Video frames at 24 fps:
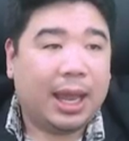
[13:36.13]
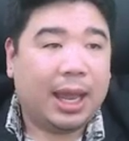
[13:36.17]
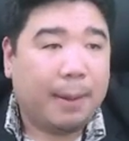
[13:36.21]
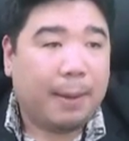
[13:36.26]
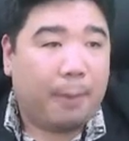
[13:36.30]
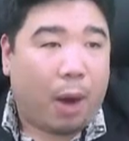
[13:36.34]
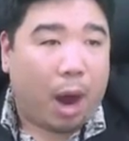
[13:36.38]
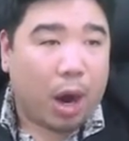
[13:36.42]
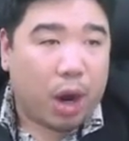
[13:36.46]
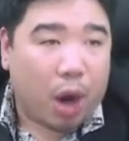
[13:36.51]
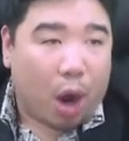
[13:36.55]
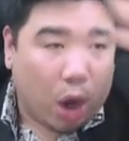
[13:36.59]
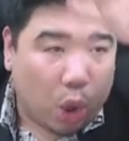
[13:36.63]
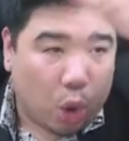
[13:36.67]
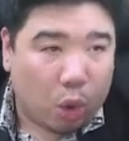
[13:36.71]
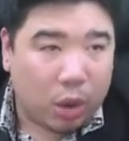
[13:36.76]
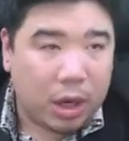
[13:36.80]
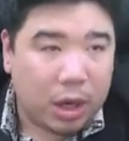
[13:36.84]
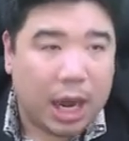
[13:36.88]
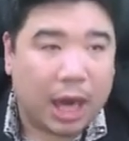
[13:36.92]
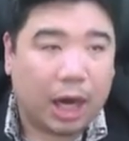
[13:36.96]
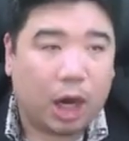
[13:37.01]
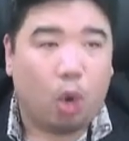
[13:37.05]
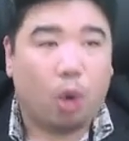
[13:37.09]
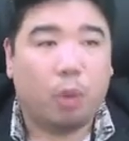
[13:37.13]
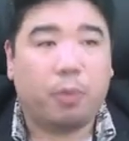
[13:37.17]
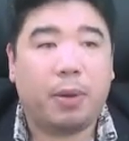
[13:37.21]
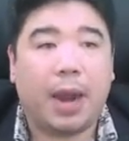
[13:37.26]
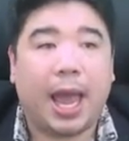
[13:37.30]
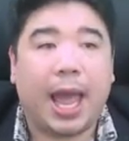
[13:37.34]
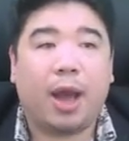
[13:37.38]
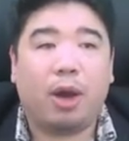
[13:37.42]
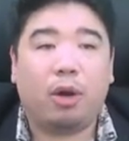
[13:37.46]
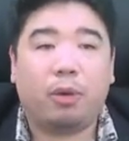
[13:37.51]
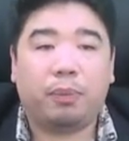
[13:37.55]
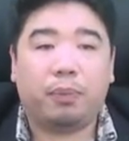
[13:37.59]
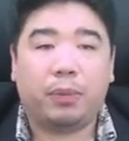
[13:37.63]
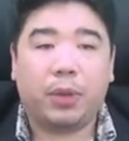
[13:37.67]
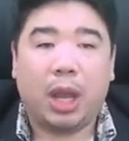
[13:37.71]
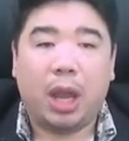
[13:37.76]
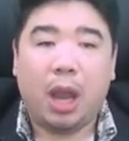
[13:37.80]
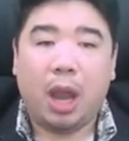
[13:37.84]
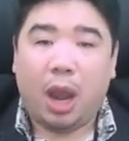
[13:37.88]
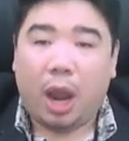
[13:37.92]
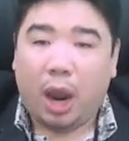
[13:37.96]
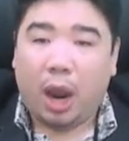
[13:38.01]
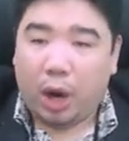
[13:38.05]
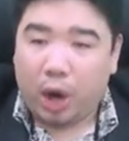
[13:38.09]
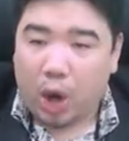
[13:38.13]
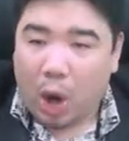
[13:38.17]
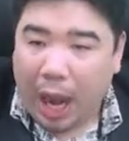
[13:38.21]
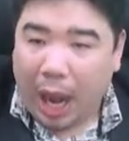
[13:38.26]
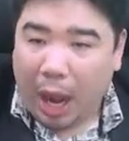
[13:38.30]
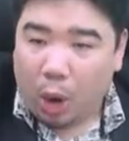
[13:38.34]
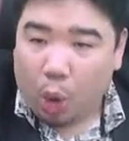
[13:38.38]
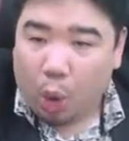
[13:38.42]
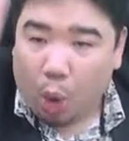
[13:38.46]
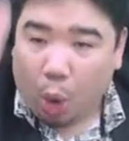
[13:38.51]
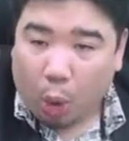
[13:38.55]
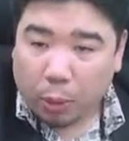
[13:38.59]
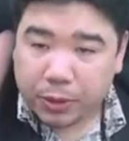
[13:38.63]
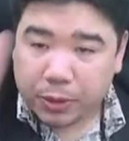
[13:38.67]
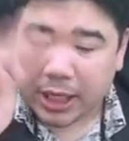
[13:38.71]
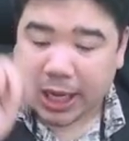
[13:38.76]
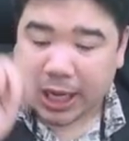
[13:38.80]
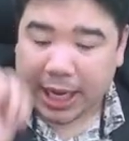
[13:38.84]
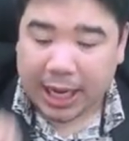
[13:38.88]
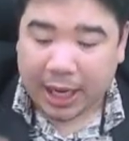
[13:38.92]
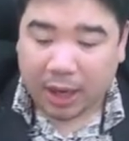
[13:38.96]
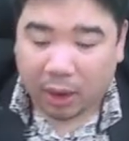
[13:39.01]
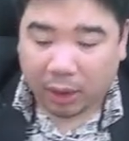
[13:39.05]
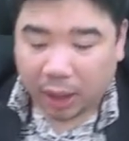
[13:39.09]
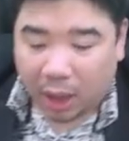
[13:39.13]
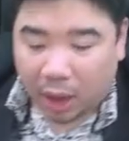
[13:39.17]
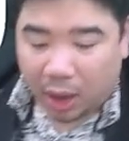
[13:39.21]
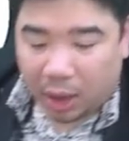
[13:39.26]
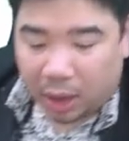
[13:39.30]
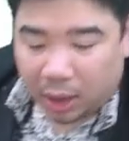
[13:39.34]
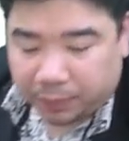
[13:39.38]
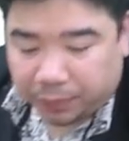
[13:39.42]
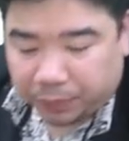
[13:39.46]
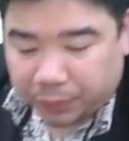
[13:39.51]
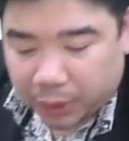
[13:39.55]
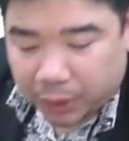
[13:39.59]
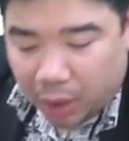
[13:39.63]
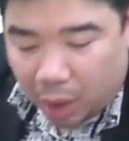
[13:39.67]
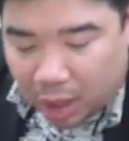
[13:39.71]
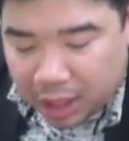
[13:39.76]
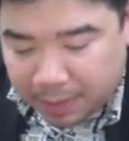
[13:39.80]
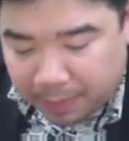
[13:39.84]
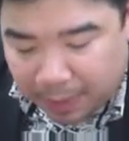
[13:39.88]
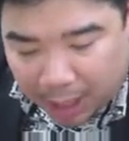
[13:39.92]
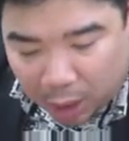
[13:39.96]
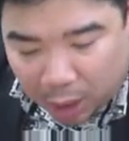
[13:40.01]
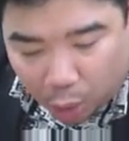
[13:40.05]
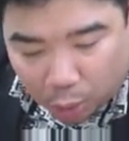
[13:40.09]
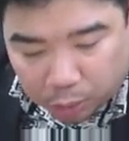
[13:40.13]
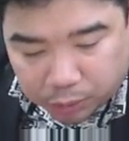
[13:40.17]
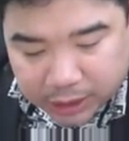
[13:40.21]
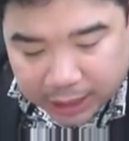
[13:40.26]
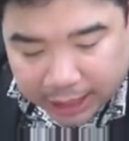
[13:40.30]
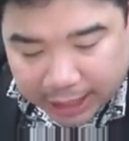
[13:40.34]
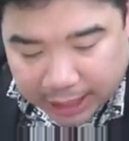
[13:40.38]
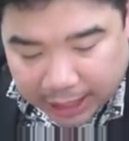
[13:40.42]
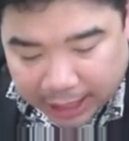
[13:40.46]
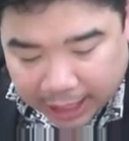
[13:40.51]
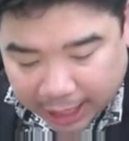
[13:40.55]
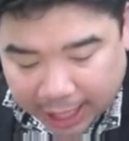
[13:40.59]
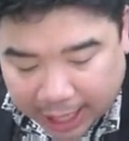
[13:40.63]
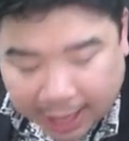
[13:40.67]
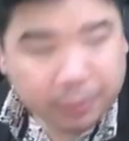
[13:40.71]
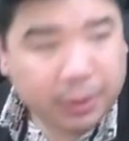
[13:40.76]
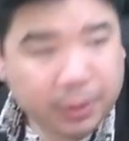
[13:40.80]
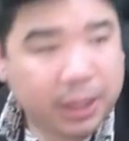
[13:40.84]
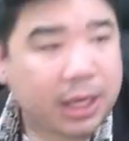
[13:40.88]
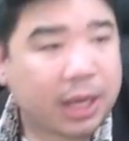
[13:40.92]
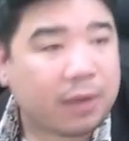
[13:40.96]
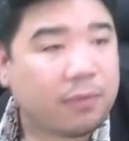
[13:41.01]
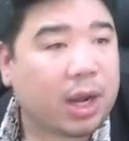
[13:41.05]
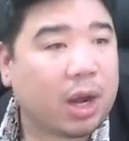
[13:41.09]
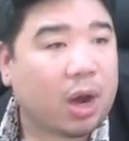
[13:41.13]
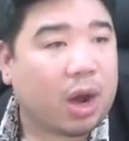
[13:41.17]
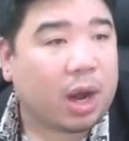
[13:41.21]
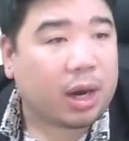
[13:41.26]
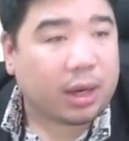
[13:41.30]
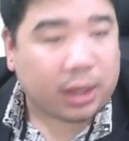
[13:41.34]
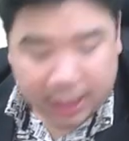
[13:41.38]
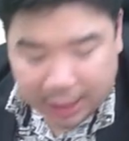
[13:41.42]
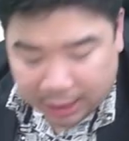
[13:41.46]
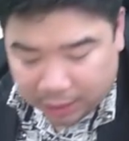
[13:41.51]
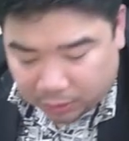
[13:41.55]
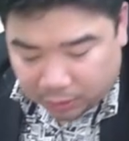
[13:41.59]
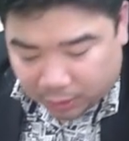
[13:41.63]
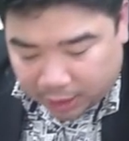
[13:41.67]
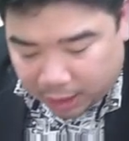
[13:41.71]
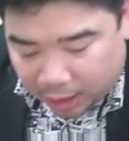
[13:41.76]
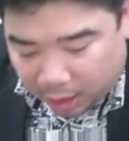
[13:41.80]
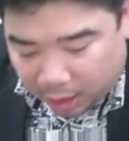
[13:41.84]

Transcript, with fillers: พอน้องรู้เรื่องลูปแล้ว น้องเอาลูปสี่ของน้อง ข้อนี้เป็นลูปสี่นะครับ เขียนไว้ก่อน เขียนตรงนี้ก่